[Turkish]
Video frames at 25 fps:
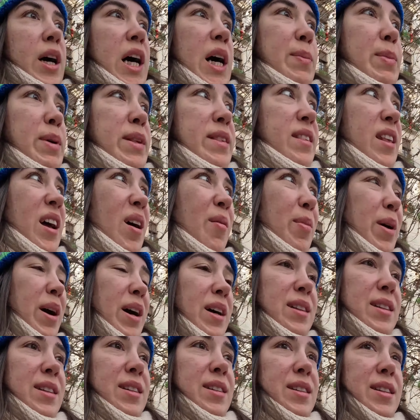Ama
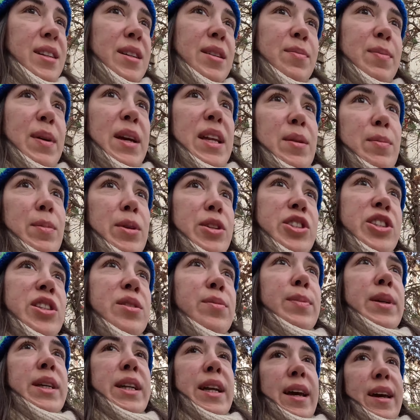sabahları benim
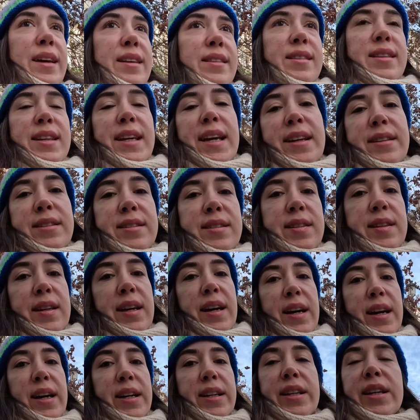için bir eziyet
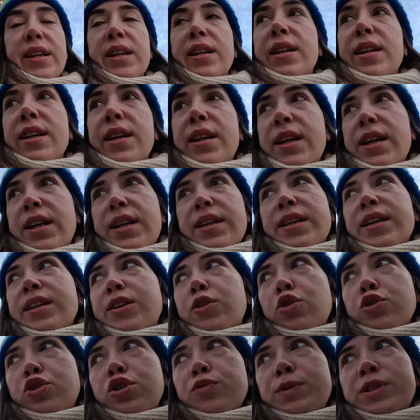yani.
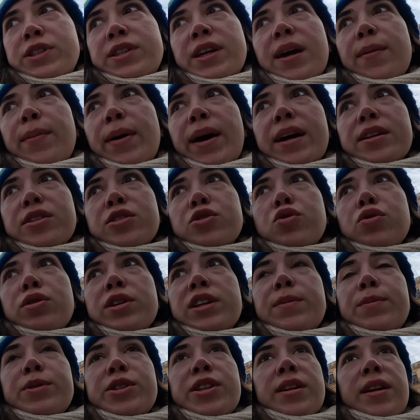Ki kötü bir şey bence
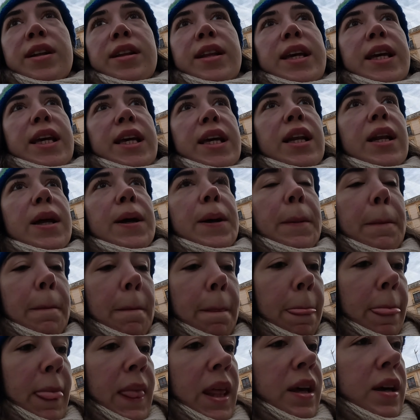çok iyi bir şey de değil.
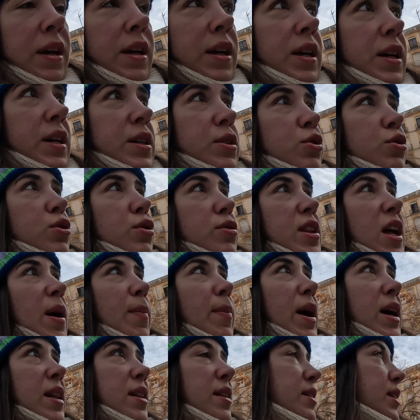Çünkü
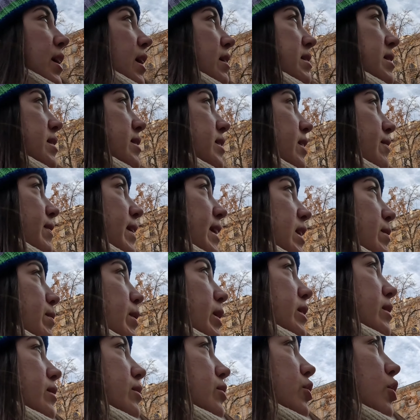sabahları aslında
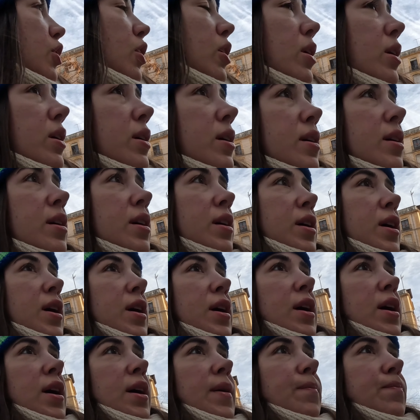verim alınıyor.
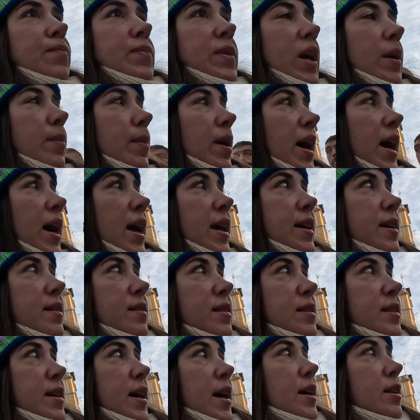Ama
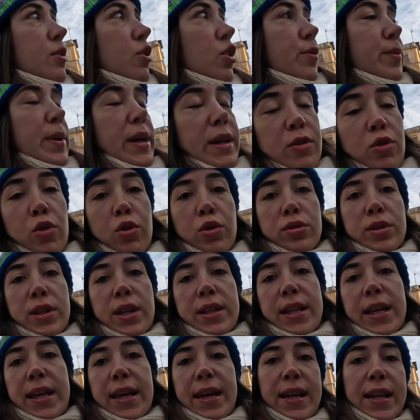herkesin de aynı olmak
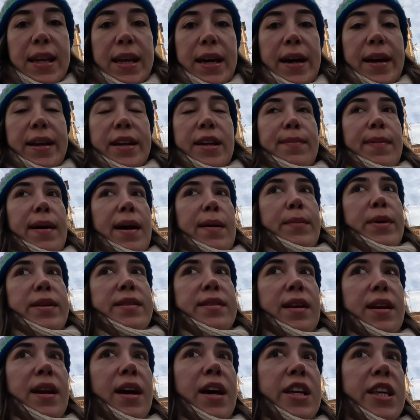zorunda değil yani. Ben
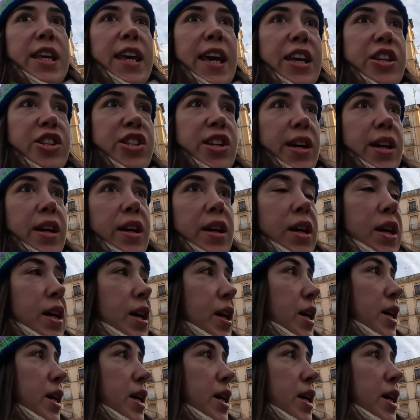mesela gece